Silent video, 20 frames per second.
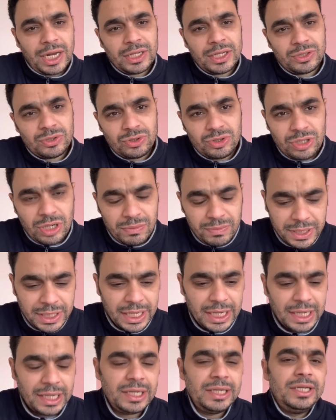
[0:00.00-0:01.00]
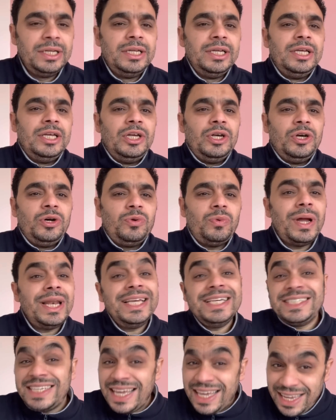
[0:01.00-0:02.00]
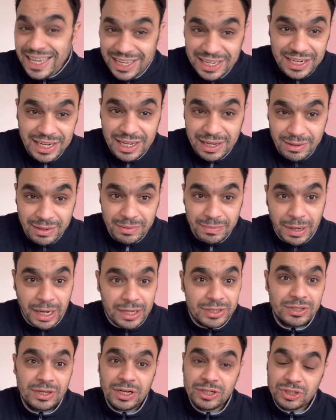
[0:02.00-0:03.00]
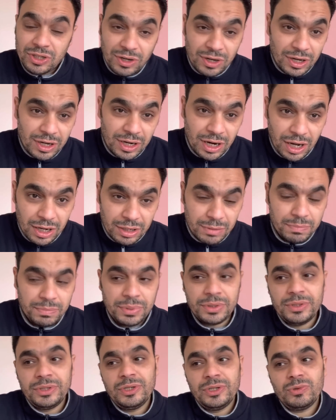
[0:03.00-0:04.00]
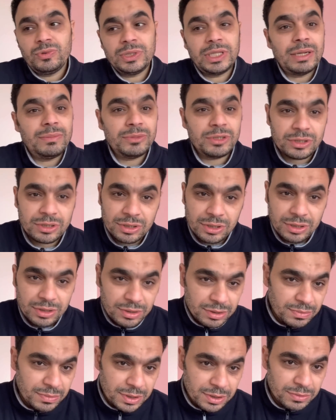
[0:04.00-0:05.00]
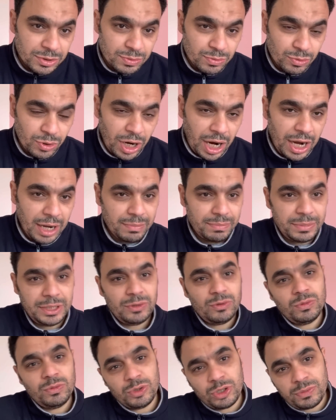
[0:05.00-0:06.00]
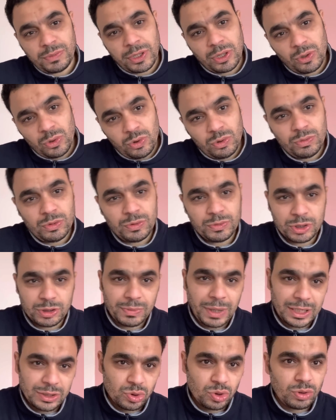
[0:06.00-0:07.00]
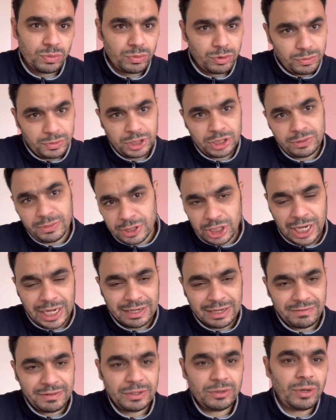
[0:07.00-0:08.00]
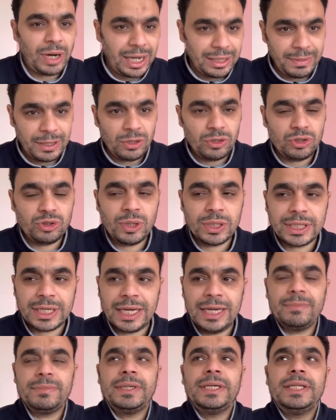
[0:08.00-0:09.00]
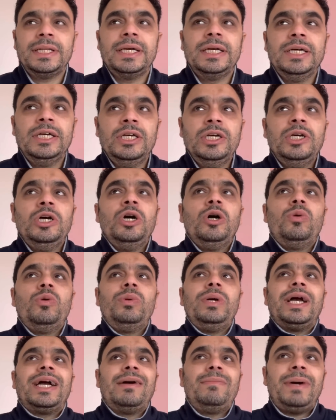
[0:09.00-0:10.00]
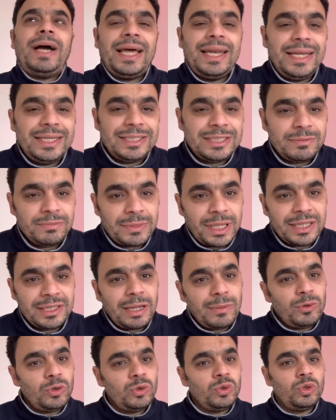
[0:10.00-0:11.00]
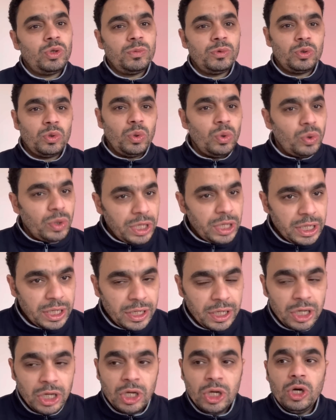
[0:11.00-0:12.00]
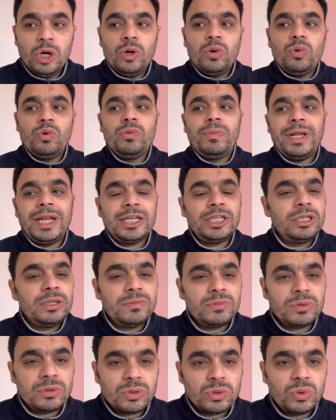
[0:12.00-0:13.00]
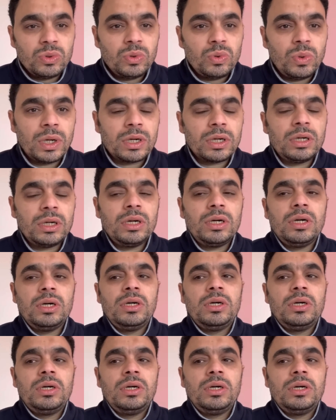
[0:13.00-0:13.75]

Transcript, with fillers: السوشيال ميديا والاساءه الى بعض الاشقاء العرب وده مش مش مرحب بيه ومش مطلوب ومش محسوب ومش مش عارف ايه وقعد بقى يقول شويه كلام كده ويا جماعه لازم تنتبهوا انتوا بتقولوا ايه وبلاش تمشوا ورا